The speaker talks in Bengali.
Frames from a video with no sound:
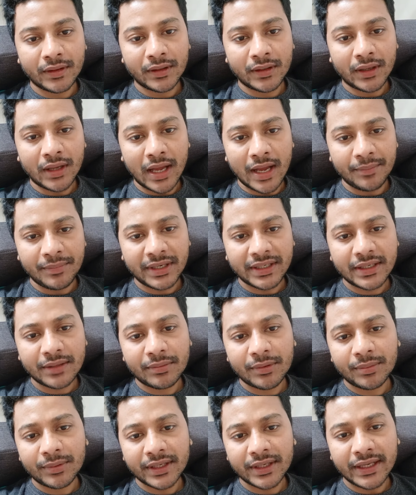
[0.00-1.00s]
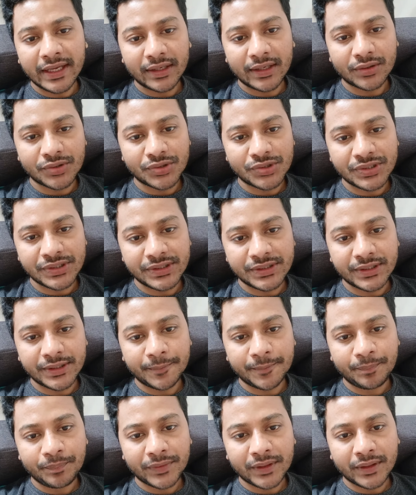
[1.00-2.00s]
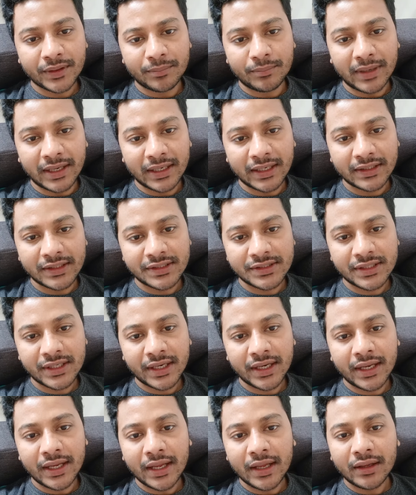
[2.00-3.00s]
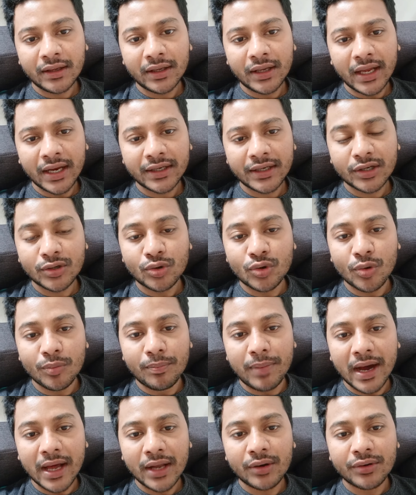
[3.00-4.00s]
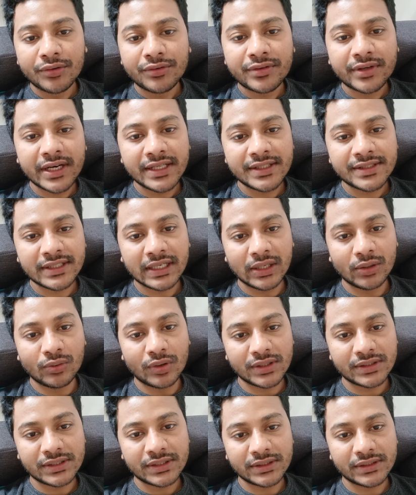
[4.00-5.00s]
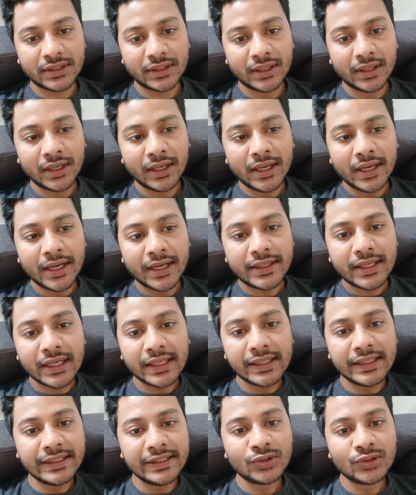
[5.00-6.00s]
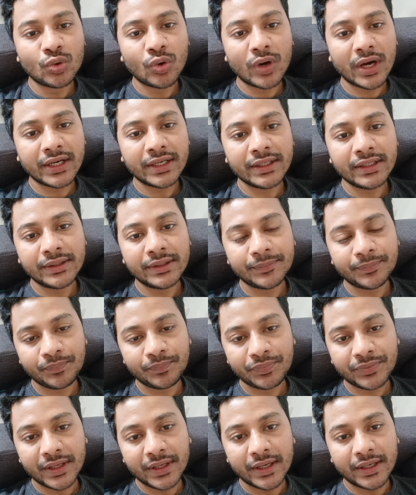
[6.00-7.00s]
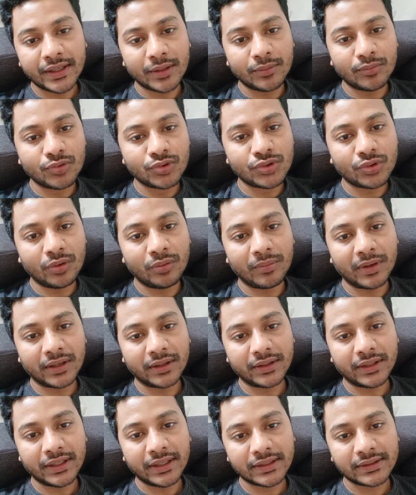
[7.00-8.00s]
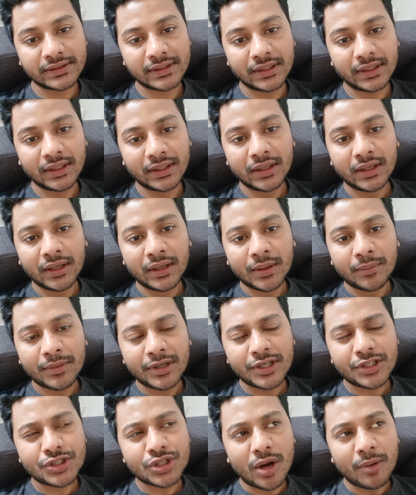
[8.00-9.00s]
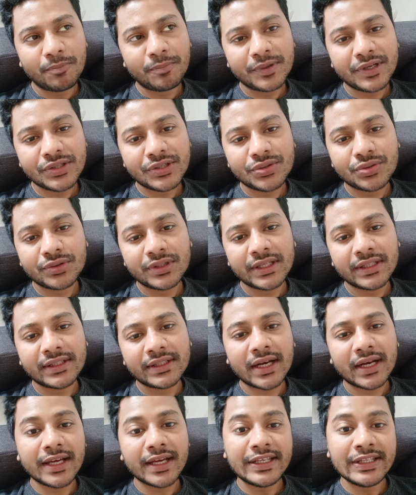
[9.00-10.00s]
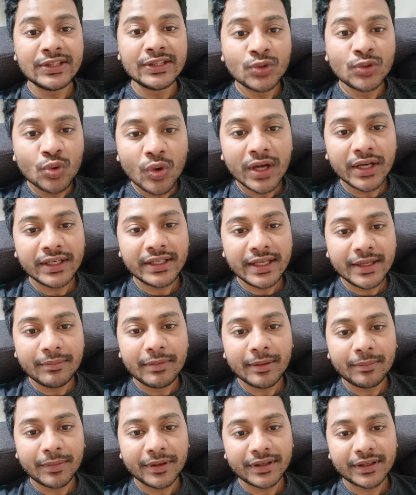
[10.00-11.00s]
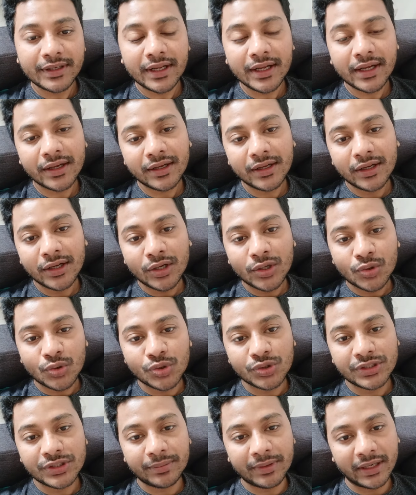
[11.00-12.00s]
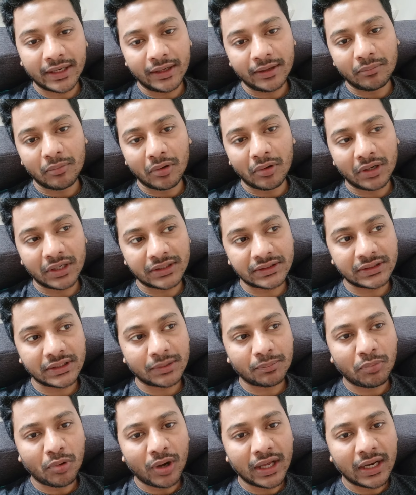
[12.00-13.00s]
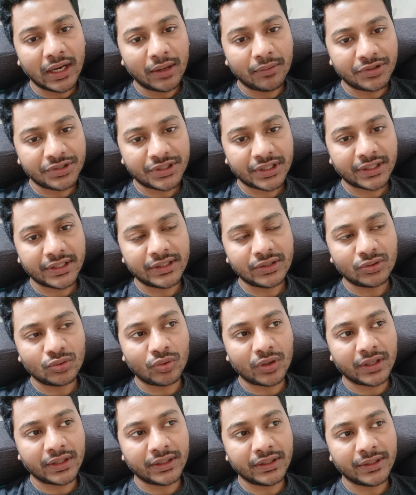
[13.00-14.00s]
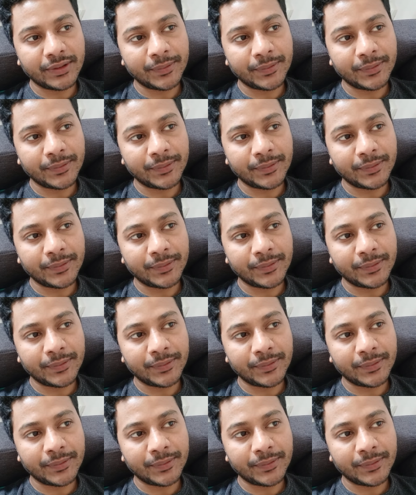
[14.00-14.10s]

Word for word: আমি একটা ব্যাপার খেয়াল করছি যে বাংলাদেশে একটা খুব ভালো ট্রেন চালু আছে যে এটা হিন্দুয়ানি এটা মুসলমান ঠিক আছে মানে সব কিছুতেই তারা হিন্দুয়ানি এই ব্যাপারটা খুঁজে বেড়ায় বলে যে পয়লা বৈশাখ হিন্দুয়ানি